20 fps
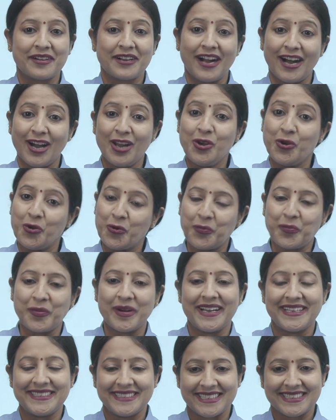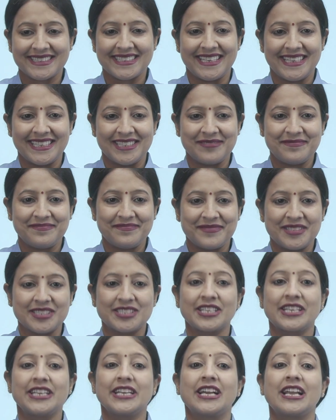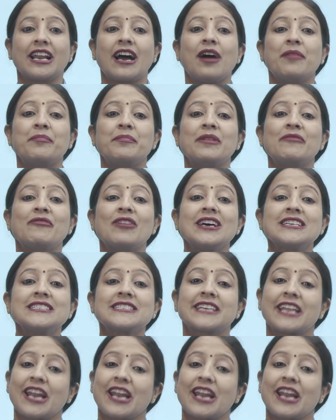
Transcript: का लोप पाया जाता है जैसे कि ग्राम में वास